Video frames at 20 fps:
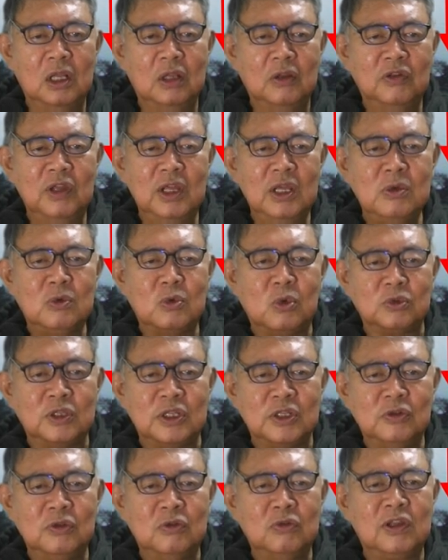全国
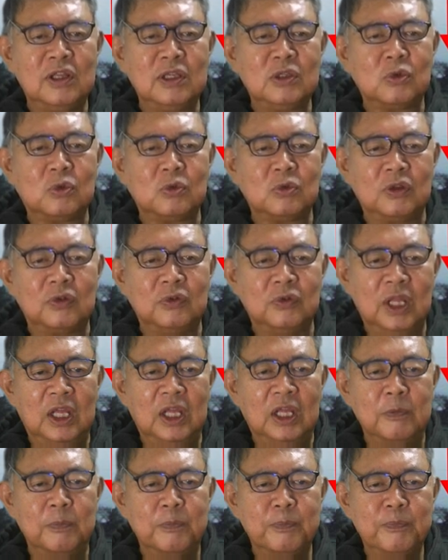で13局ですね。